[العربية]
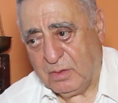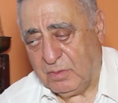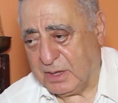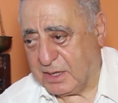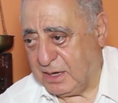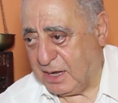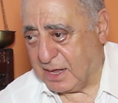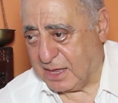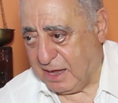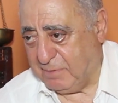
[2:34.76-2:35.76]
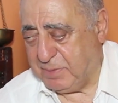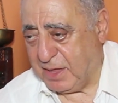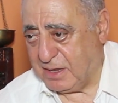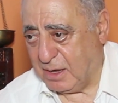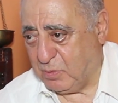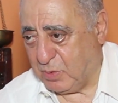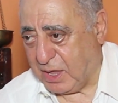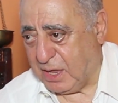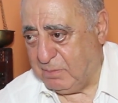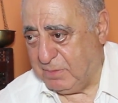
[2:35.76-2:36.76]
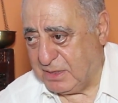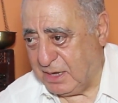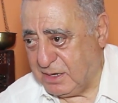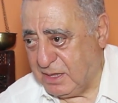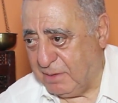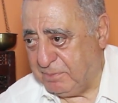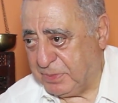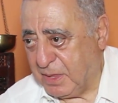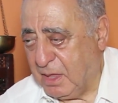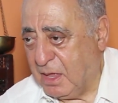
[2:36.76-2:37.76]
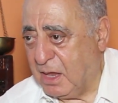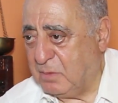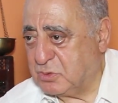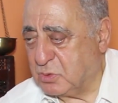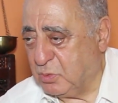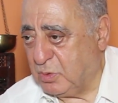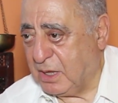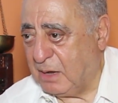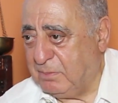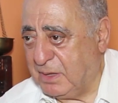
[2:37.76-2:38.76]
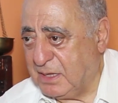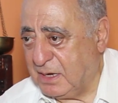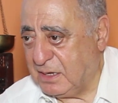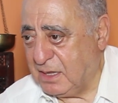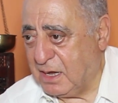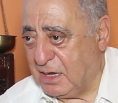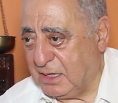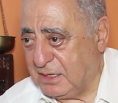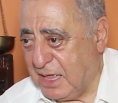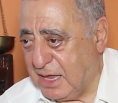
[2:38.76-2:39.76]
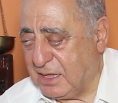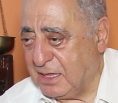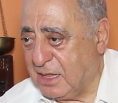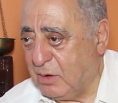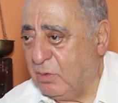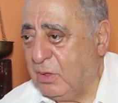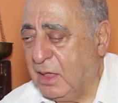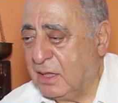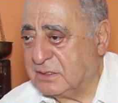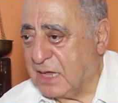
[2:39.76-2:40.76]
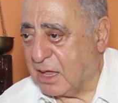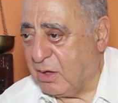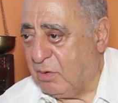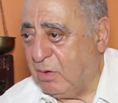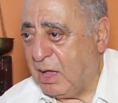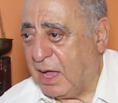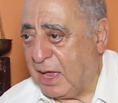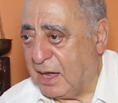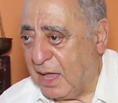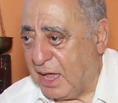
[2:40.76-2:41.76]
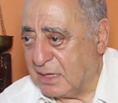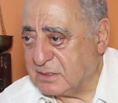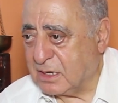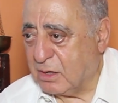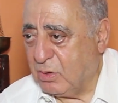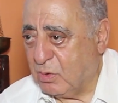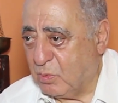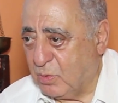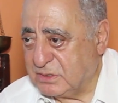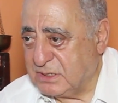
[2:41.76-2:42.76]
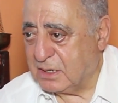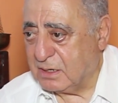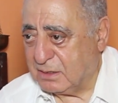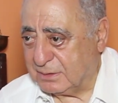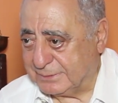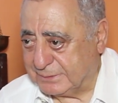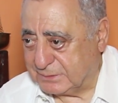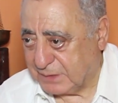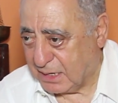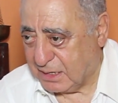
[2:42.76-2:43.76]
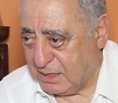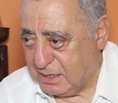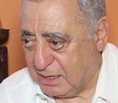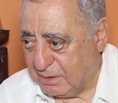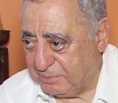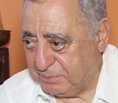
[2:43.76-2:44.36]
ولكن انا كنعرف بان الوقايه المدنيه المسؤوليه المدنيه الاداريه ديالو تقع على عاتق وزير الداخليه